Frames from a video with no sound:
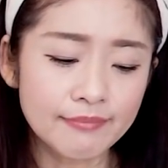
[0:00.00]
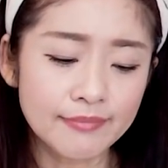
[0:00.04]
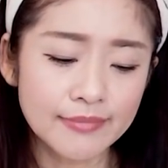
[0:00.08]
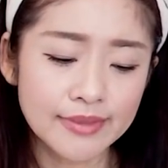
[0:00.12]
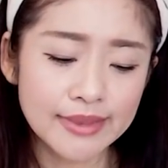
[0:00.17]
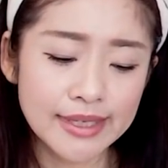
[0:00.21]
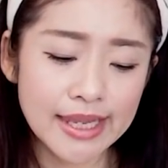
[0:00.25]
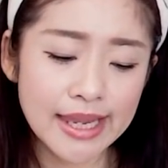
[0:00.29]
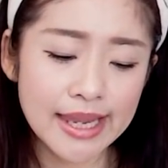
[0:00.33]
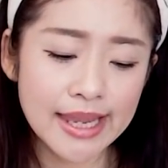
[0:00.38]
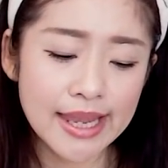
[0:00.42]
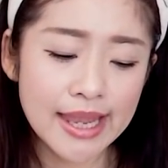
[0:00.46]

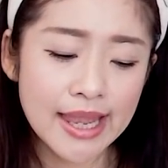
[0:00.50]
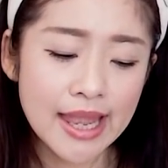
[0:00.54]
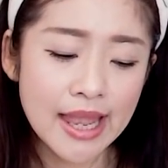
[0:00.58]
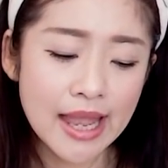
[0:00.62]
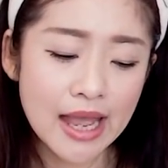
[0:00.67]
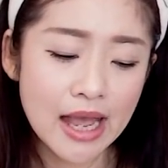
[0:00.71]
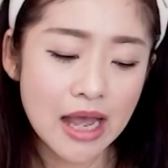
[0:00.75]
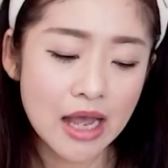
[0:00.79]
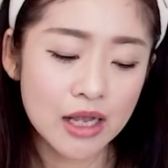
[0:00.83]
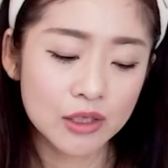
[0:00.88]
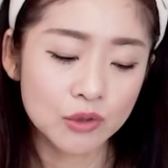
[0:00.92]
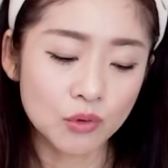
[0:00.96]
で、
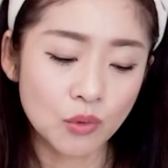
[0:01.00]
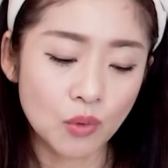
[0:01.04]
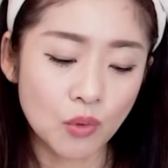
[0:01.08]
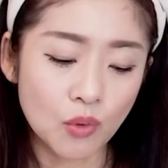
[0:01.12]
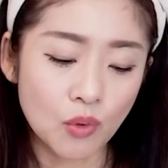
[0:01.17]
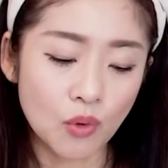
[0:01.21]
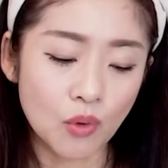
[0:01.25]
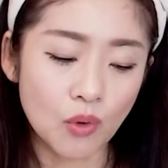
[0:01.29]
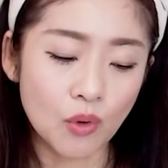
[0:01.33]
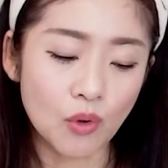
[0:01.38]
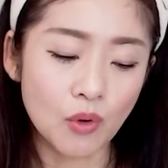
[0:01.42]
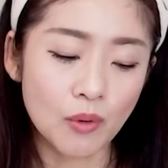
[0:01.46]
あ
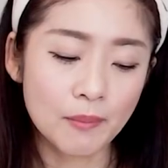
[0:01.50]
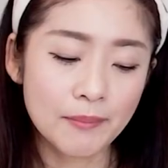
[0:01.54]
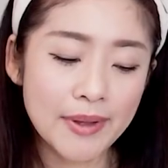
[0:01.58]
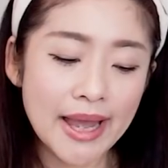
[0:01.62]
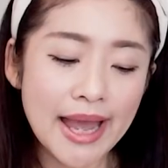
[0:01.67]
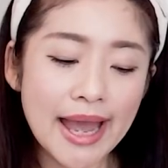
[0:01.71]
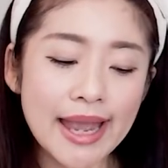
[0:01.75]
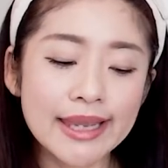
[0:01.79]
の、まあ、